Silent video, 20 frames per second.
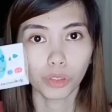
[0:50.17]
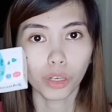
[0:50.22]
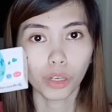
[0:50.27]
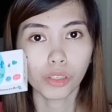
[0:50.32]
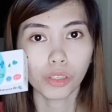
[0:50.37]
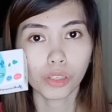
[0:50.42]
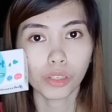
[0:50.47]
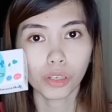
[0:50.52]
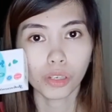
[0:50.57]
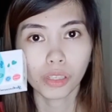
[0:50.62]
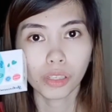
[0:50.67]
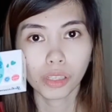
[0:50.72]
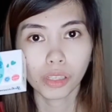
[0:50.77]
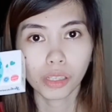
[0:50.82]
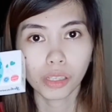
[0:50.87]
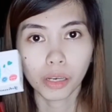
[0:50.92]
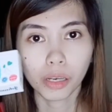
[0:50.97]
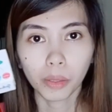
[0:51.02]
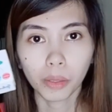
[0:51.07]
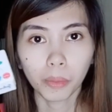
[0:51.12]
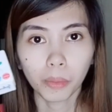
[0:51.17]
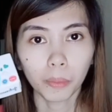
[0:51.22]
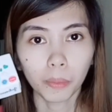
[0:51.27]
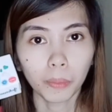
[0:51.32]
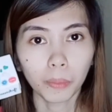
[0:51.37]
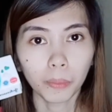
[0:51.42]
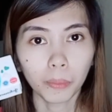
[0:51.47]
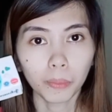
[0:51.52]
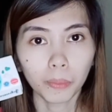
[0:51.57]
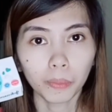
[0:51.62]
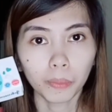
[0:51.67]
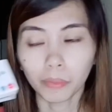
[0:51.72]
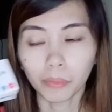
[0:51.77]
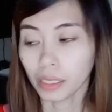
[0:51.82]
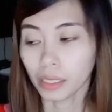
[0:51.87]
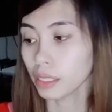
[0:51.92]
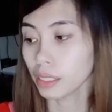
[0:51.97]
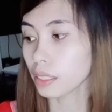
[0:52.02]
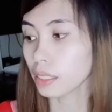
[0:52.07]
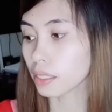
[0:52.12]
Johnson's
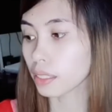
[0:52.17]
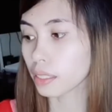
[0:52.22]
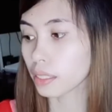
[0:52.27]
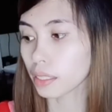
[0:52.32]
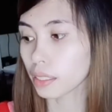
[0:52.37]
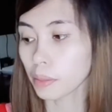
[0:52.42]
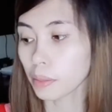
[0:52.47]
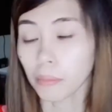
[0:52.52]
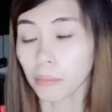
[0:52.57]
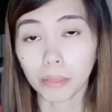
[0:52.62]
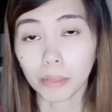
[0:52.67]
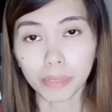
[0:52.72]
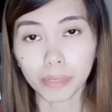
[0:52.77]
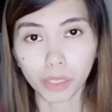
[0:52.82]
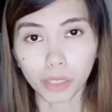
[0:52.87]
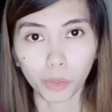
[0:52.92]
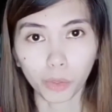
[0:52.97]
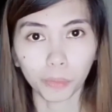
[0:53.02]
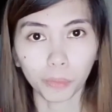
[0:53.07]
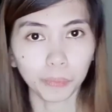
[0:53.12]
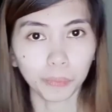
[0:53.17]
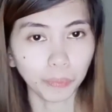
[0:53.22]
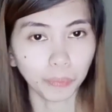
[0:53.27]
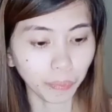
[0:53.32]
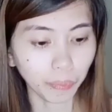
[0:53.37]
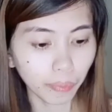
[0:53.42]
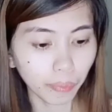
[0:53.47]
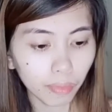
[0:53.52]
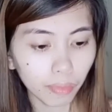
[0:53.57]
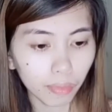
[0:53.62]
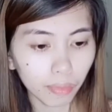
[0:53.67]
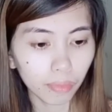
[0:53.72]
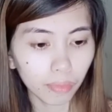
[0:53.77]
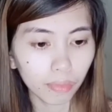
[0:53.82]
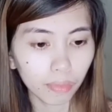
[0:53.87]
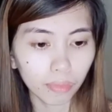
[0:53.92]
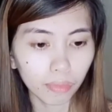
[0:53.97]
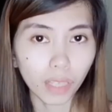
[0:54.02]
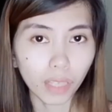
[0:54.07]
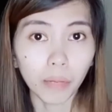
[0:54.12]
Milk Baby Soap.
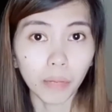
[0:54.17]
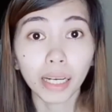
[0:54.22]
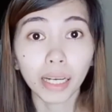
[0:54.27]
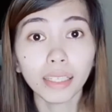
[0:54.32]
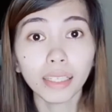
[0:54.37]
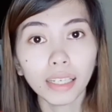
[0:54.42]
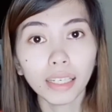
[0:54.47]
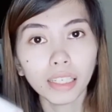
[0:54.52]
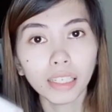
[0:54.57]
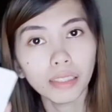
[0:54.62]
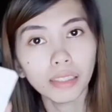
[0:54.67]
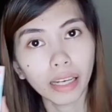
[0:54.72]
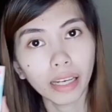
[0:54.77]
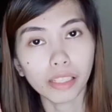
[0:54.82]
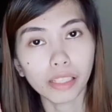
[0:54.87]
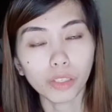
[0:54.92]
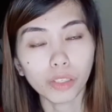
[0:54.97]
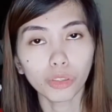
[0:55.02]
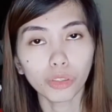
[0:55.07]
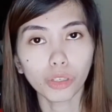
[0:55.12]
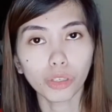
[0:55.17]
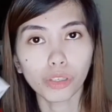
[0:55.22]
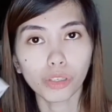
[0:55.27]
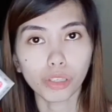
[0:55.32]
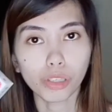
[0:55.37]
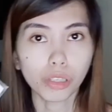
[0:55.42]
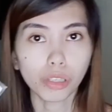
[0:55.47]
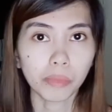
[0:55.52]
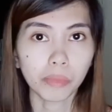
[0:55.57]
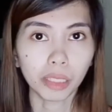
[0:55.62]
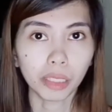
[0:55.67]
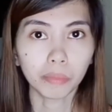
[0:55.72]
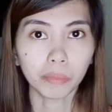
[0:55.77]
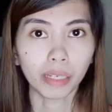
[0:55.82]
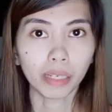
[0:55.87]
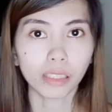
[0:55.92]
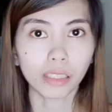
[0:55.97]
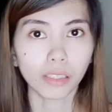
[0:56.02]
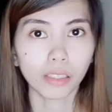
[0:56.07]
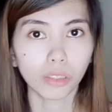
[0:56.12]
Maganda rin guys yung Johnson's Milk
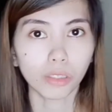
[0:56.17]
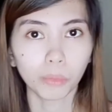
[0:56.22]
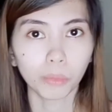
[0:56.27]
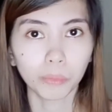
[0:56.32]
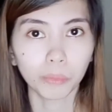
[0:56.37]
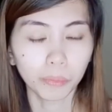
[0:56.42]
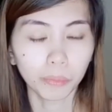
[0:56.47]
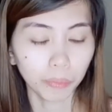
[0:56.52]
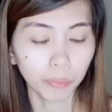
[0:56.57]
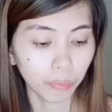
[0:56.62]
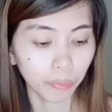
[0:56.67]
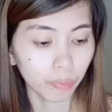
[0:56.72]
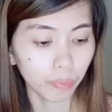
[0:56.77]
Bath Soap.